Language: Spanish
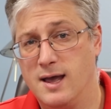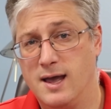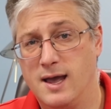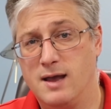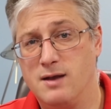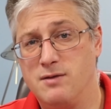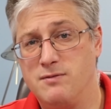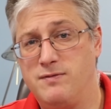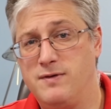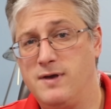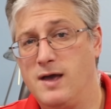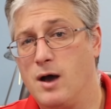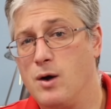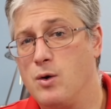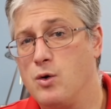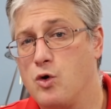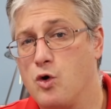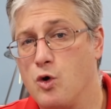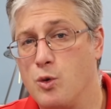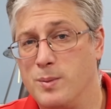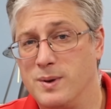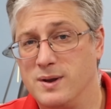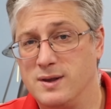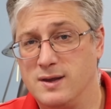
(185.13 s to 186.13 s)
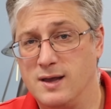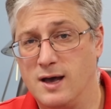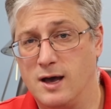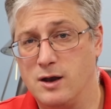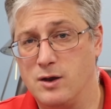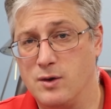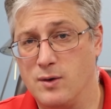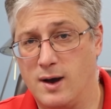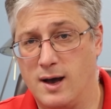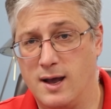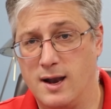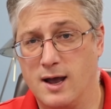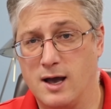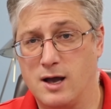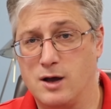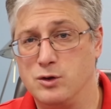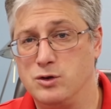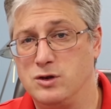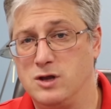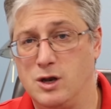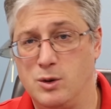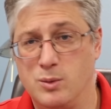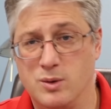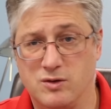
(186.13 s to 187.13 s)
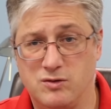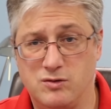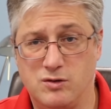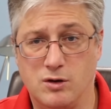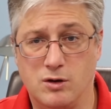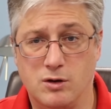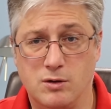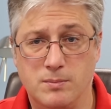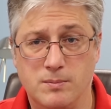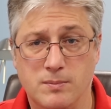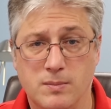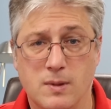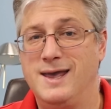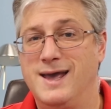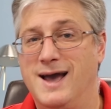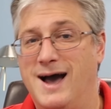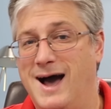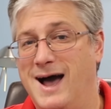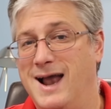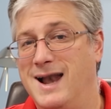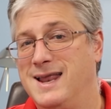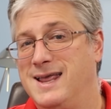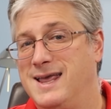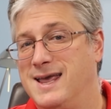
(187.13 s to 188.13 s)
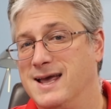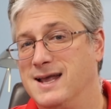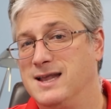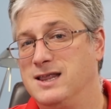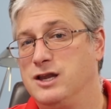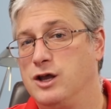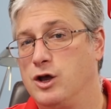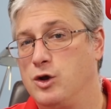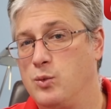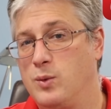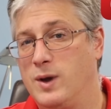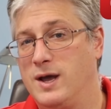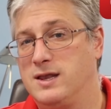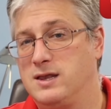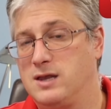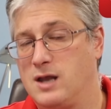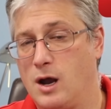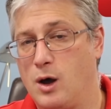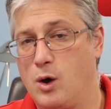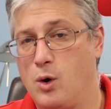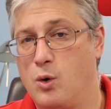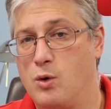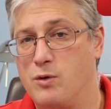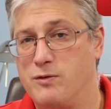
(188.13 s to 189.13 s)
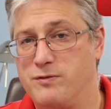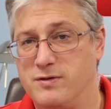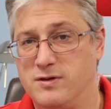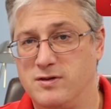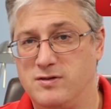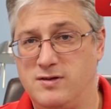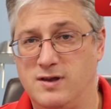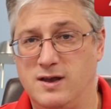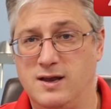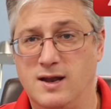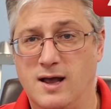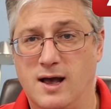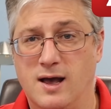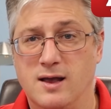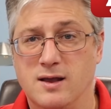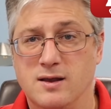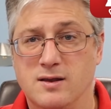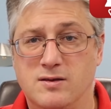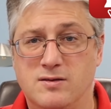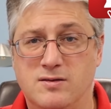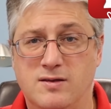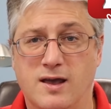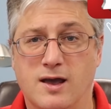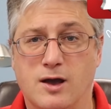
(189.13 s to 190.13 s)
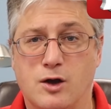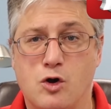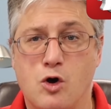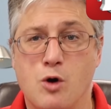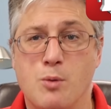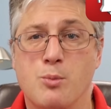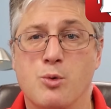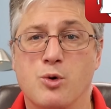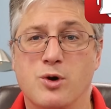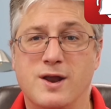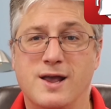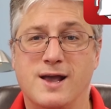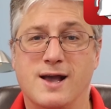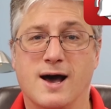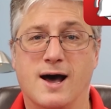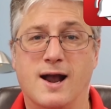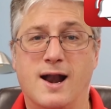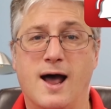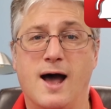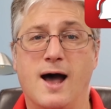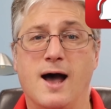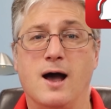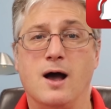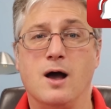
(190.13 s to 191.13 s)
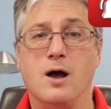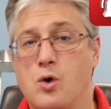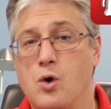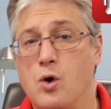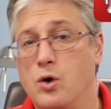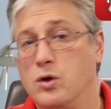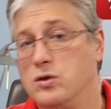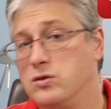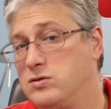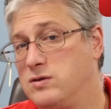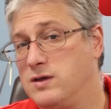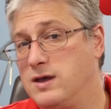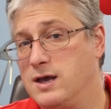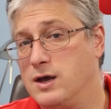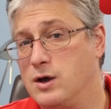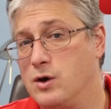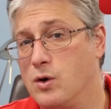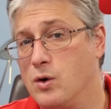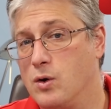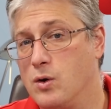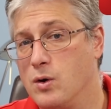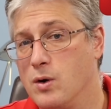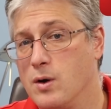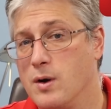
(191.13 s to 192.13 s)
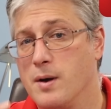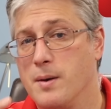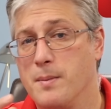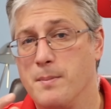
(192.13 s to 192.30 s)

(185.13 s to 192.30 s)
envía un comentario a la continuación y alguien de nuestra oficina se comunicará contigo